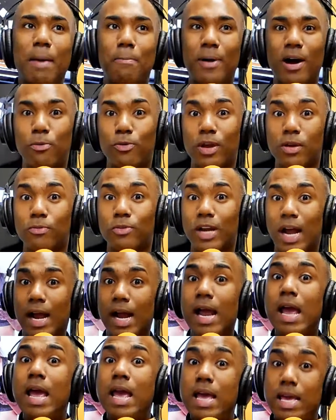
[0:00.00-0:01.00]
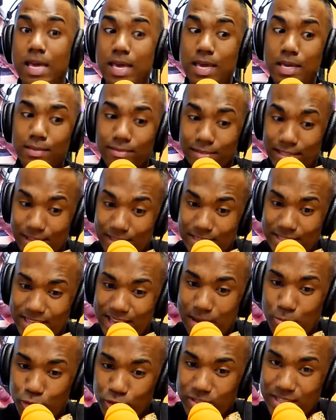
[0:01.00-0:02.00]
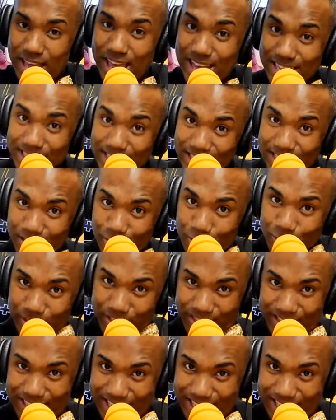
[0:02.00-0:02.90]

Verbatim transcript: Pablo Alborán, y te deseamos éxitos